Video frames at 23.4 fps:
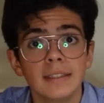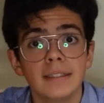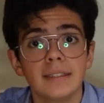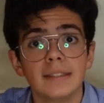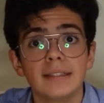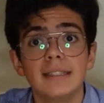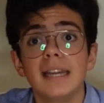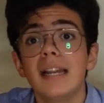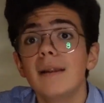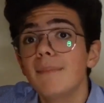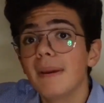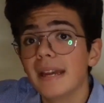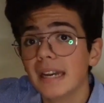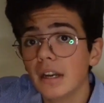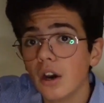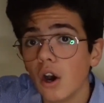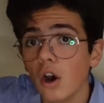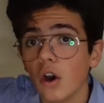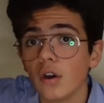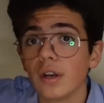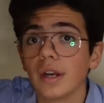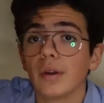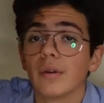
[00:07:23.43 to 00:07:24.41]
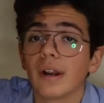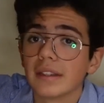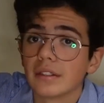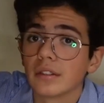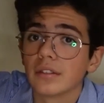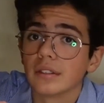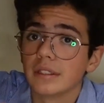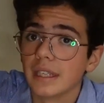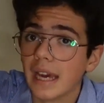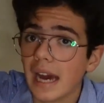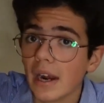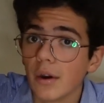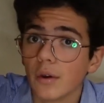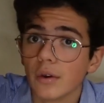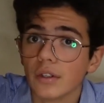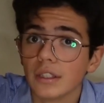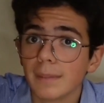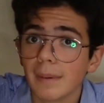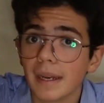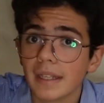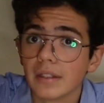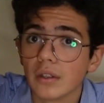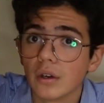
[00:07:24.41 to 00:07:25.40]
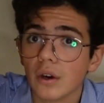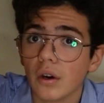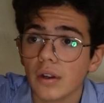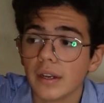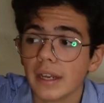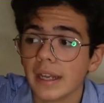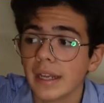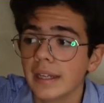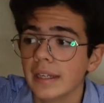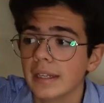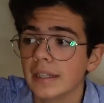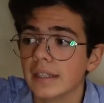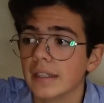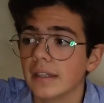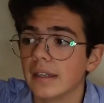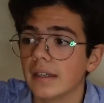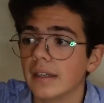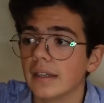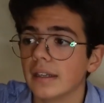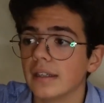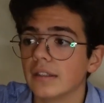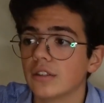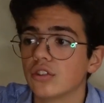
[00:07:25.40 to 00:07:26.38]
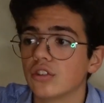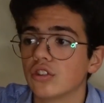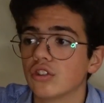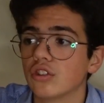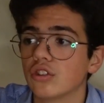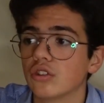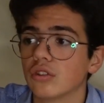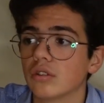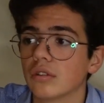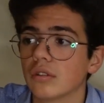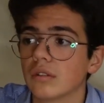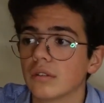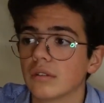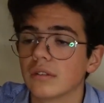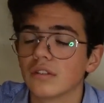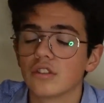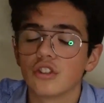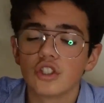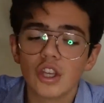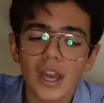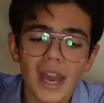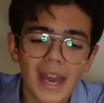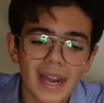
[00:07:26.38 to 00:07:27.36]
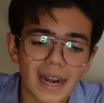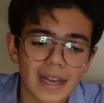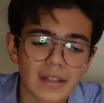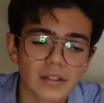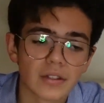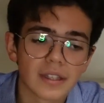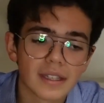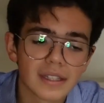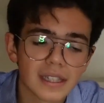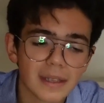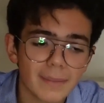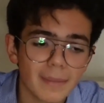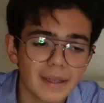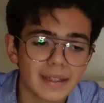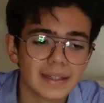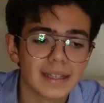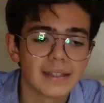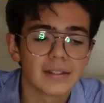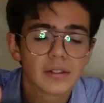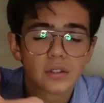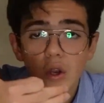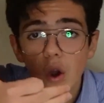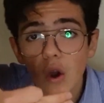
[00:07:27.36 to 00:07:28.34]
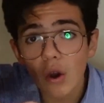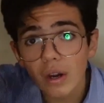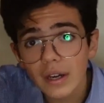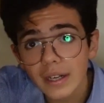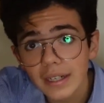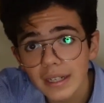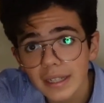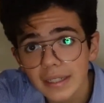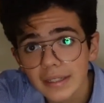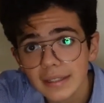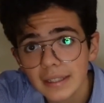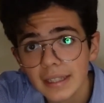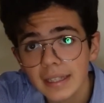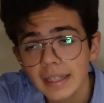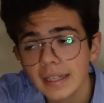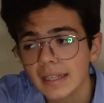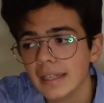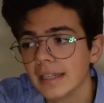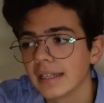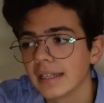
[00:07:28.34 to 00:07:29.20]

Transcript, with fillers: Nel Menone, un altro dialogo di Platone, eh, c'era sostanzialmente Socrate